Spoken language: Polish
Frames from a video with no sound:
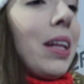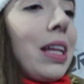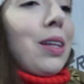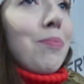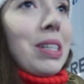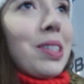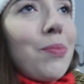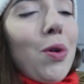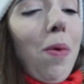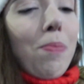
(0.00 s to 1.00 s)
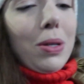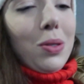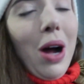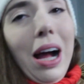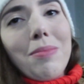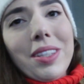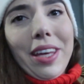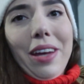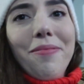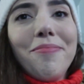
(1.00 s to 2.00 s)
Natomiast to było po prostu
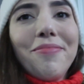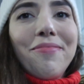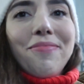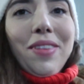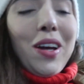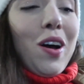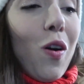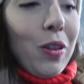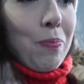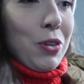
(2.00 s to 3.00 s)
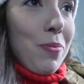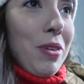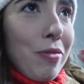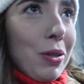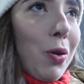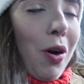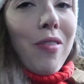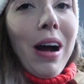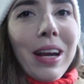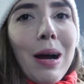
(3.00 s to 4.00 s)
hamskie. Ona przy mnie
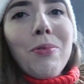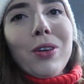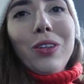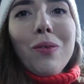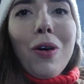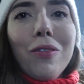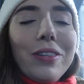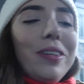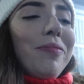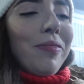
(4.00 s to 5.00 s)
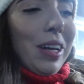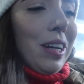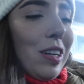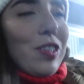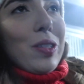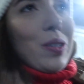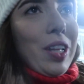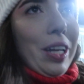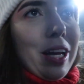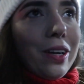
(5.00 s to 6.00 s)
wydrukowała raport dobowy, czy coś
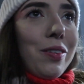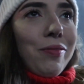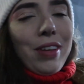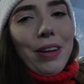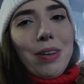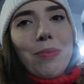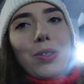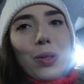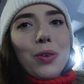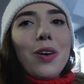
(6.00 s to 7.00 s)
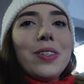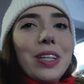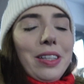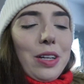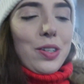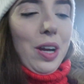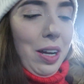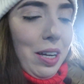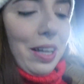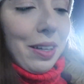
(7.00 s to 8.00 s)
takiego. Ja wiem o co tu chodzi, ja też
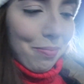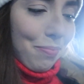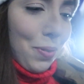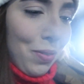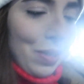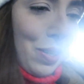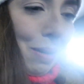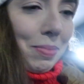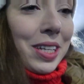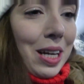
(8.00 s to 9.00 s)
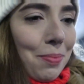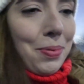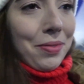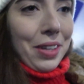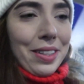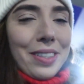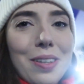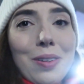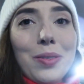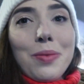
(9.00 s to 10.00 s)
prowadziłam sklep, więc
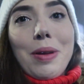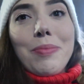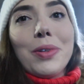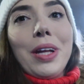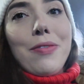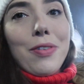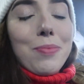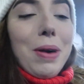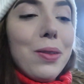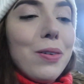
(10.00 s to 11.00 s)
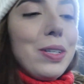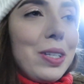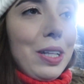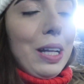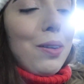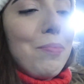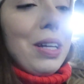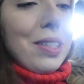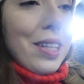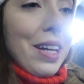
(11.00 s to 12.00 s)
rozumiem tutaj formalności,
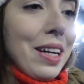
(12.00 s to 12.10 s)
natomiast